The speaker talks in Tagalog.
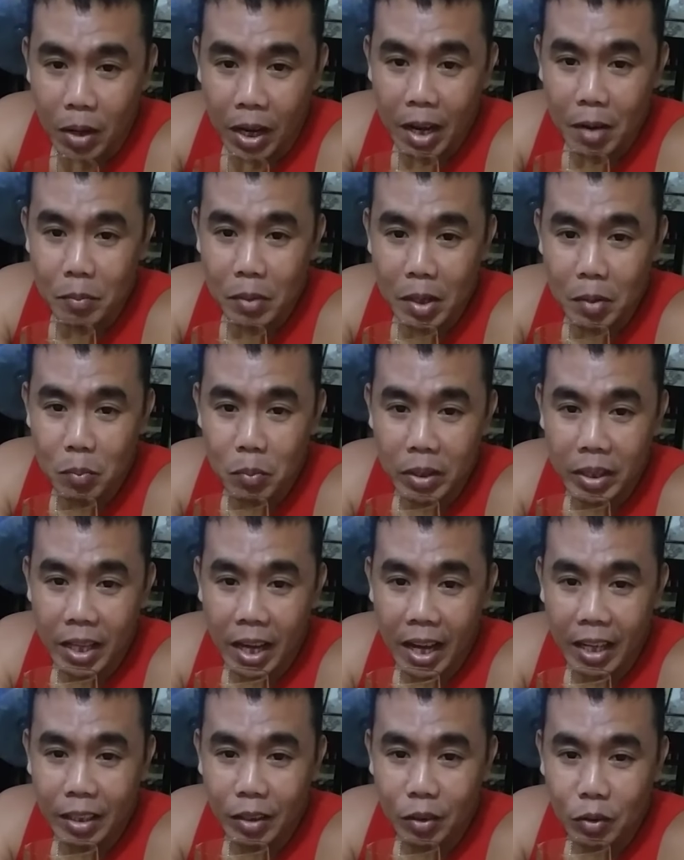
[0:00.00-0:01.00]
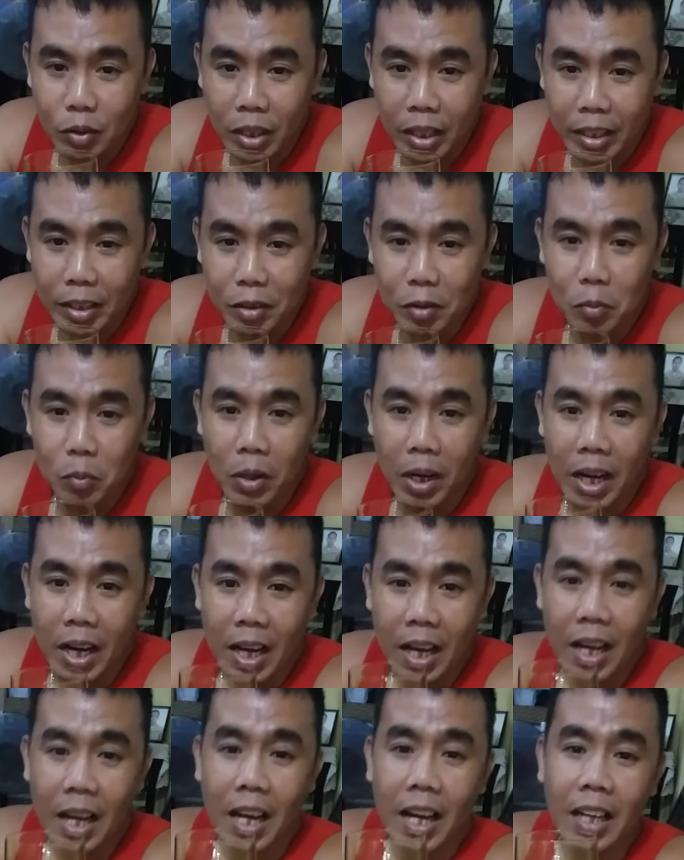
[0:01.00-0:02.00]
baka maimbitahan ko na yung
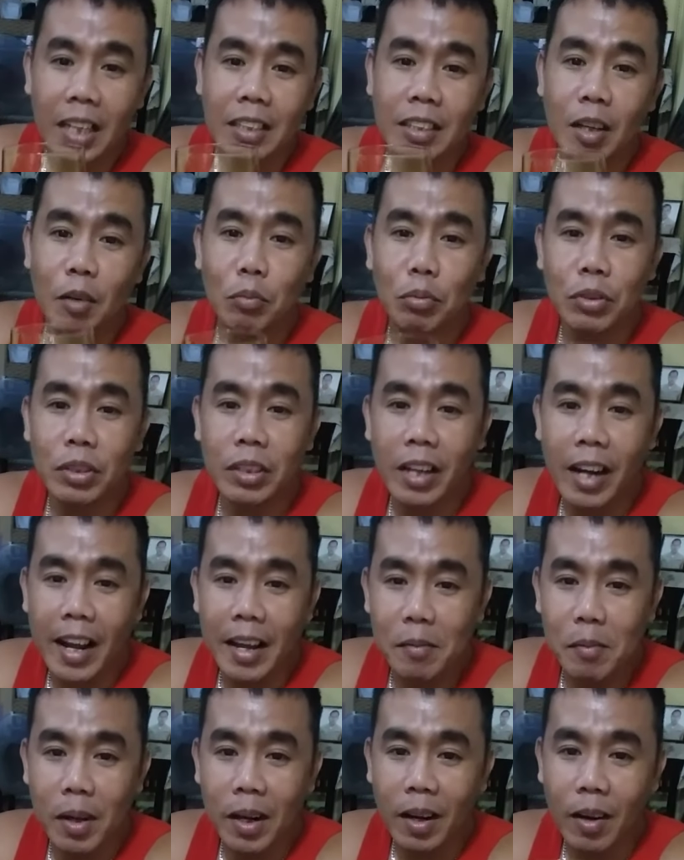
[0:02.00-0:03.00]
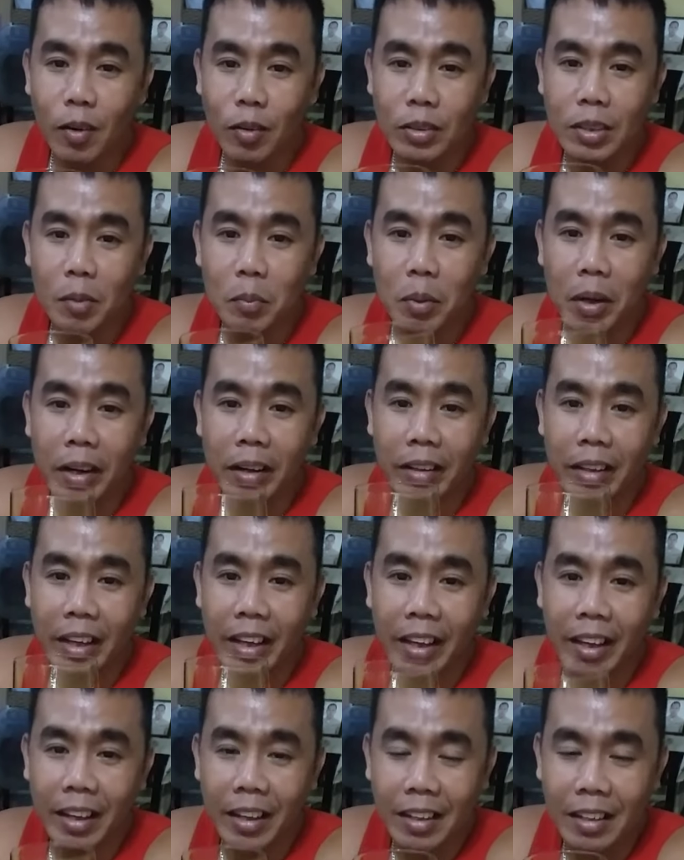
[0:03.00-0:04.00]
mga subscriber ko sa
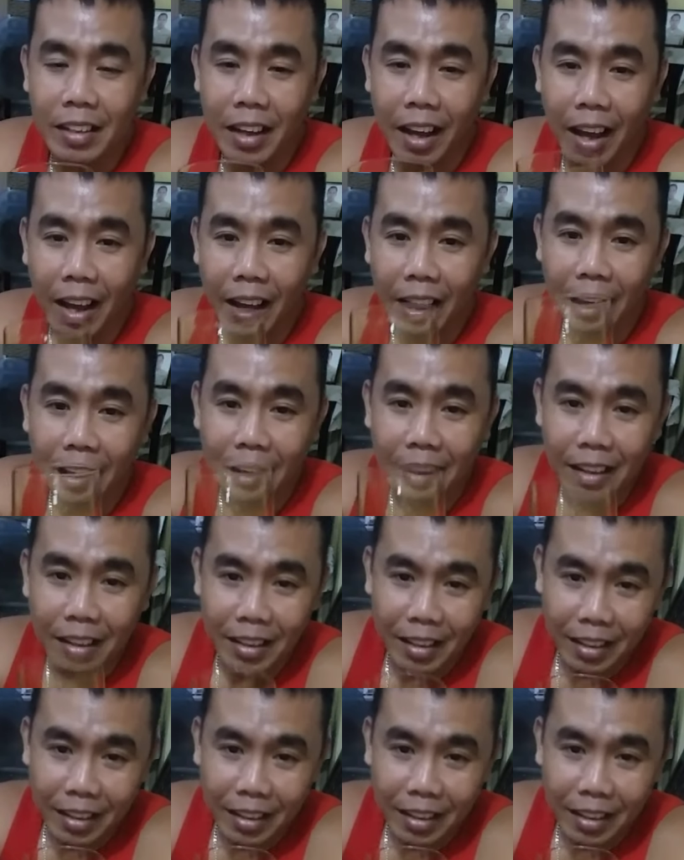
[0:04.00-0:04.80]
party. Ha?